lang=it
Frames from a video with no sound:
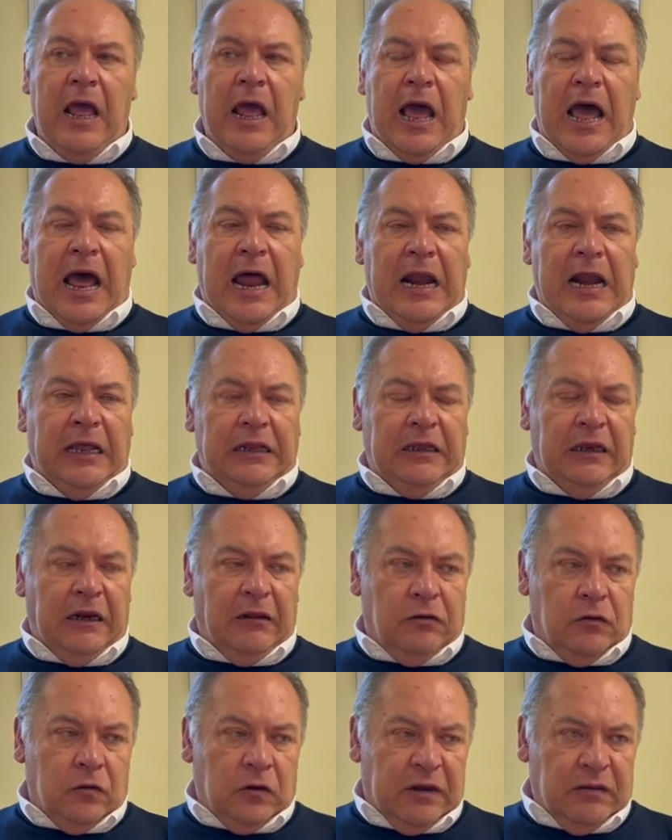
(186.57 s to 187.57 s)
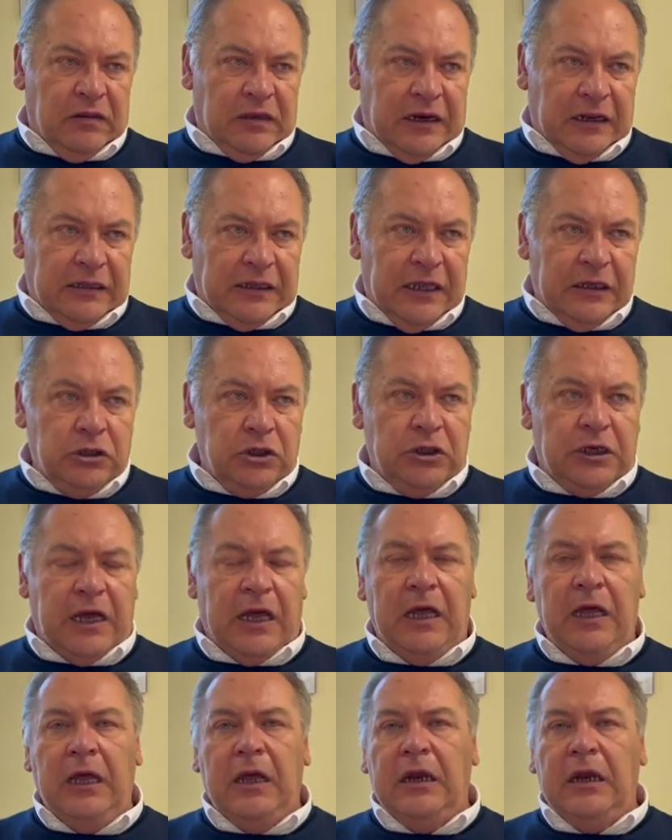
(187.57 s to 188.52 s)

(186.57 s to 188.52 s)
alla direzione strategica.